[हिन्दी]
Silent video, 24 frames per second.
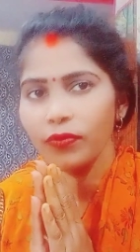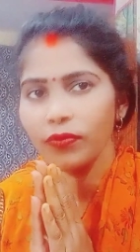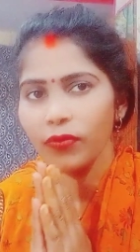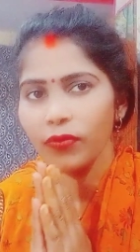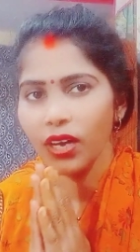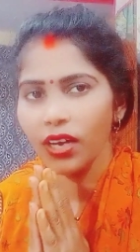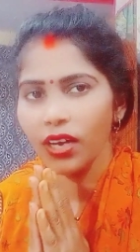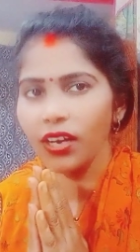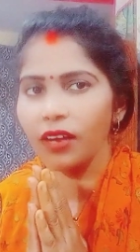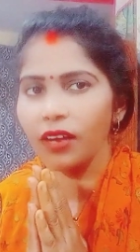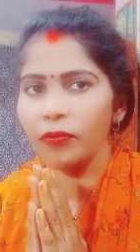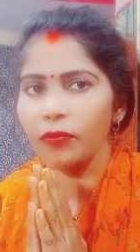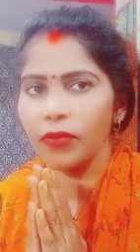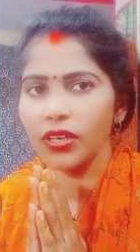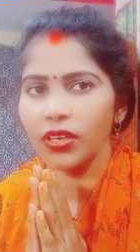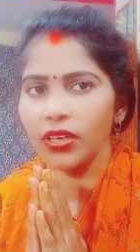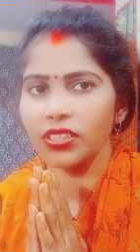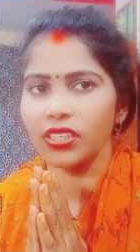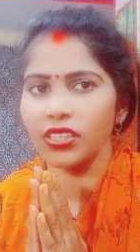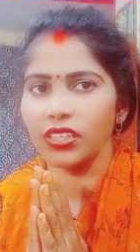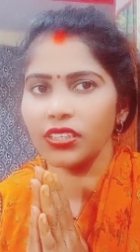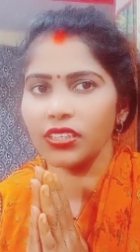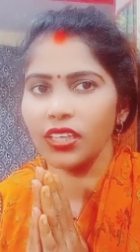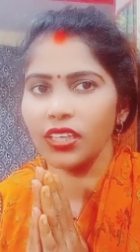महंगा पड़
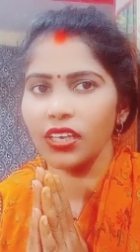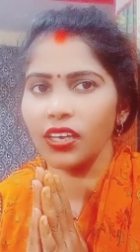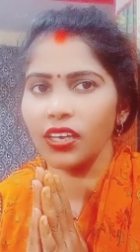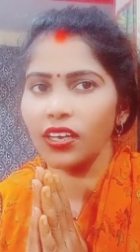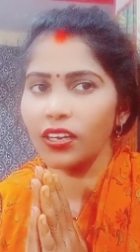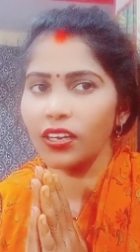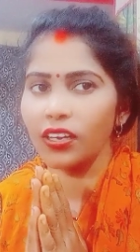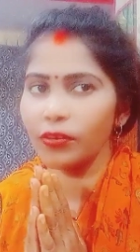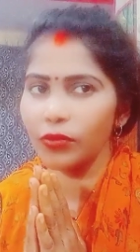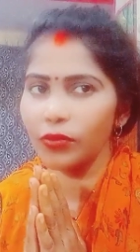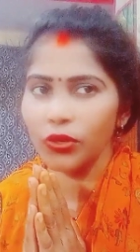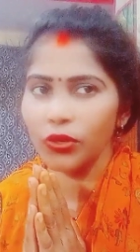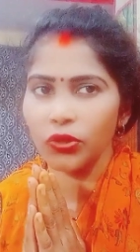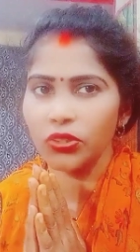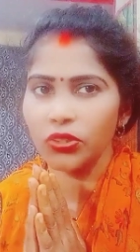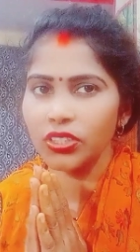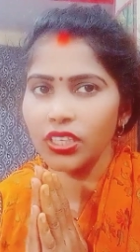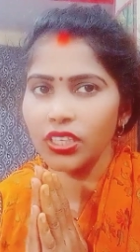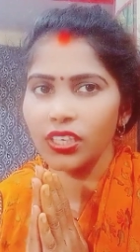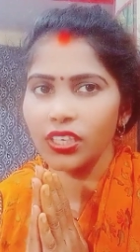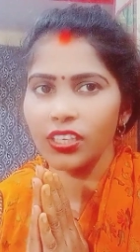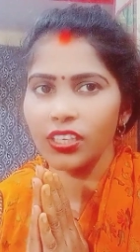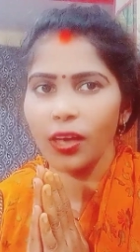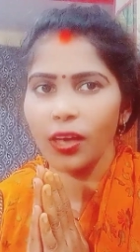जाता है अगर व्यूज
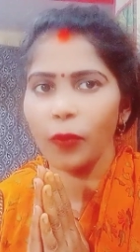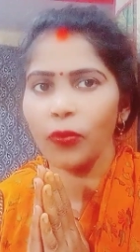के लिए